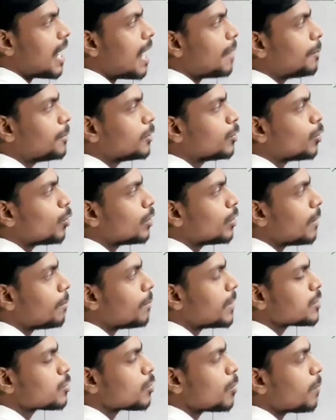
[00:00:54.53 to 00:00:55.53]
आप दो
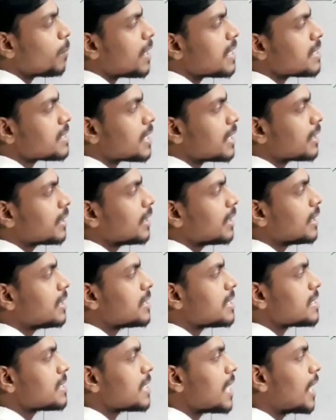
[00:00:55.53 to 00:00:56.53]
नंबर्स को प्लस करते थे
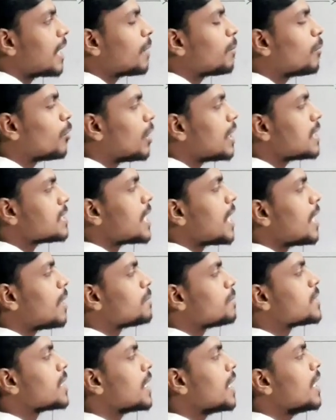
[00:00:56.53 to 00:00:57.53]
जैसे अगर बोला जाए
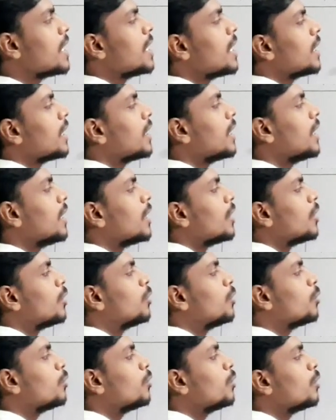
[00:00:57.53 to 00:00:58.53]
हमसे कि
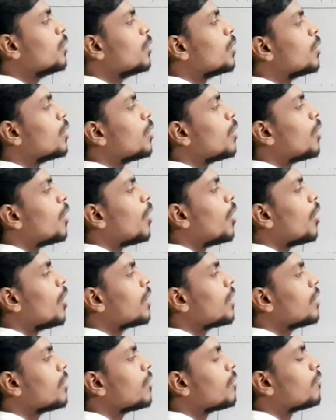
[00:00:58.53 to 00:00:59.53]
टू
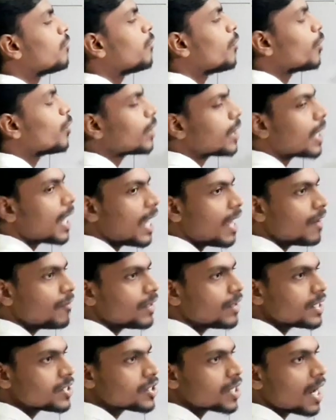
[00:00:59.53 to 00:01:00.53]
और फोर का
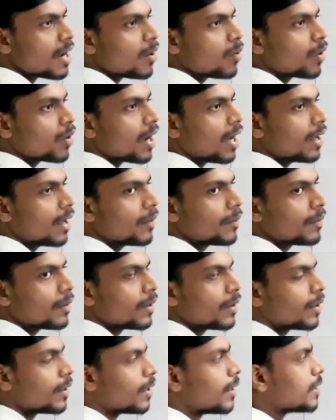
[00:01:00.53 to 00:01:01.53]
एवरेज क्या होगा
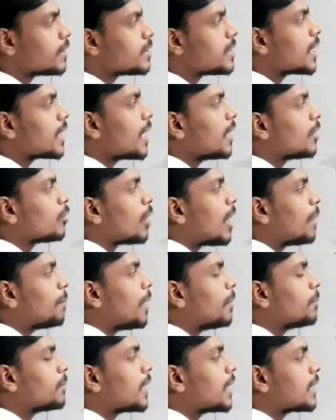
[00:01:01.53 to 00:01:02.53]
ठीक है तो अब
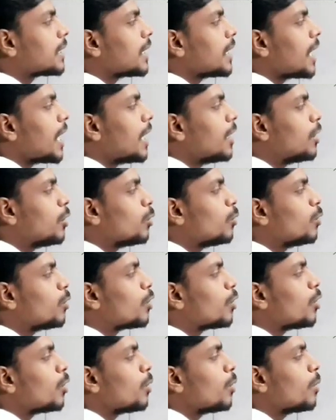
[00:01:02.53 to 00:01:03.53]
हम करते क्या है टू
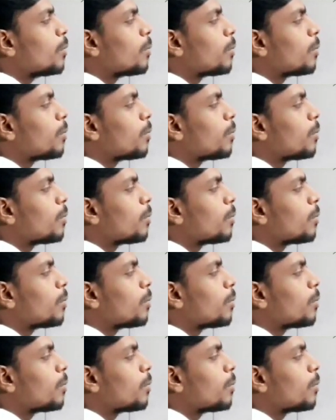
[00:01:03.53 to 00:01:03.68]
को